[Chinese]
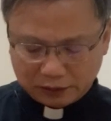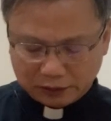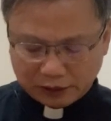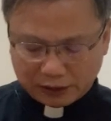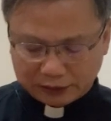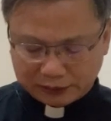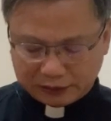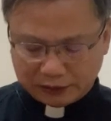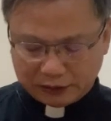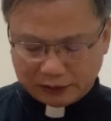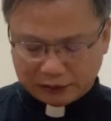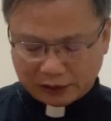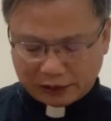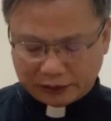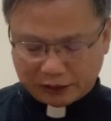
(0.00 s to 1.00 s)
那
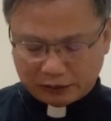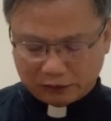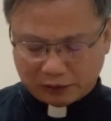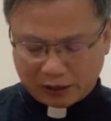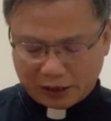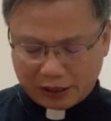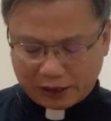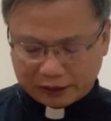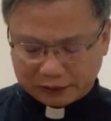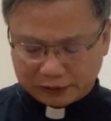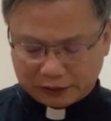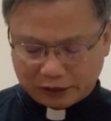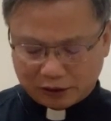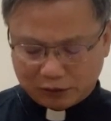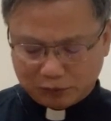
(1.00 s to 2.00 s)
时他要按
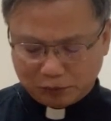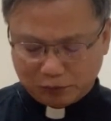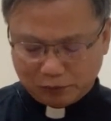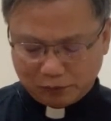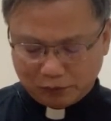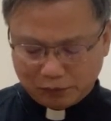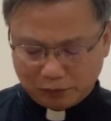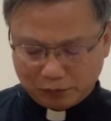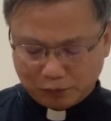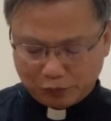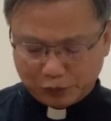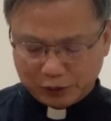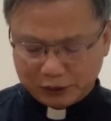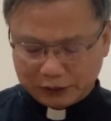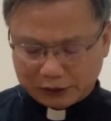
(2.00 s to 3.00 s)
照
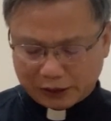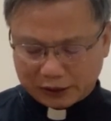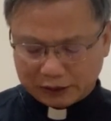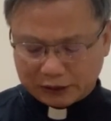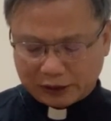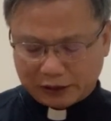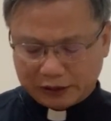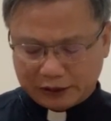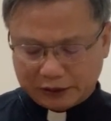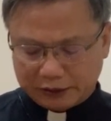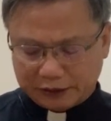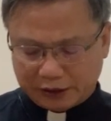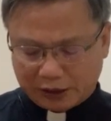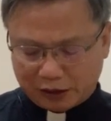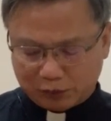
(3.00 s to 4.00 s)
每人的
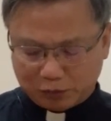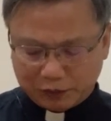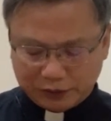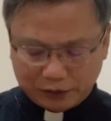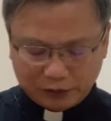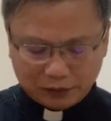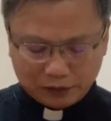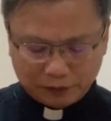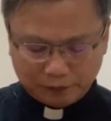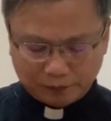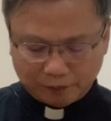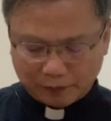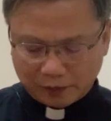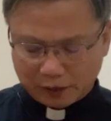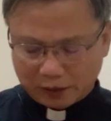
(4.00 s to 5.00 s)
行为
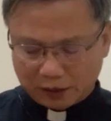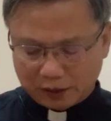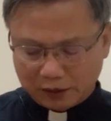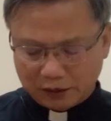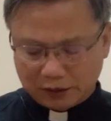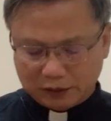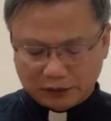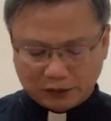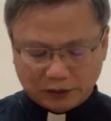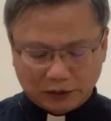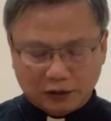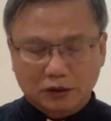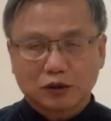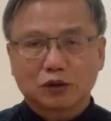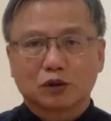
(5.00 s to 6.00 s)
而
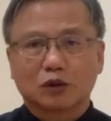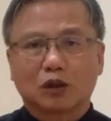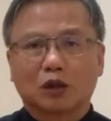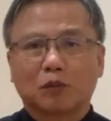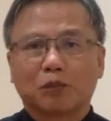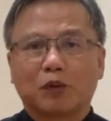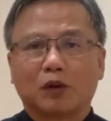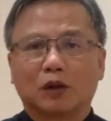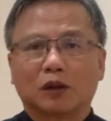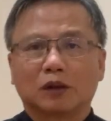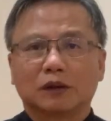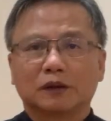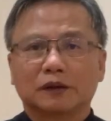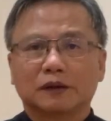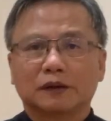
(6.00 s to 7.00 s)
已宣布。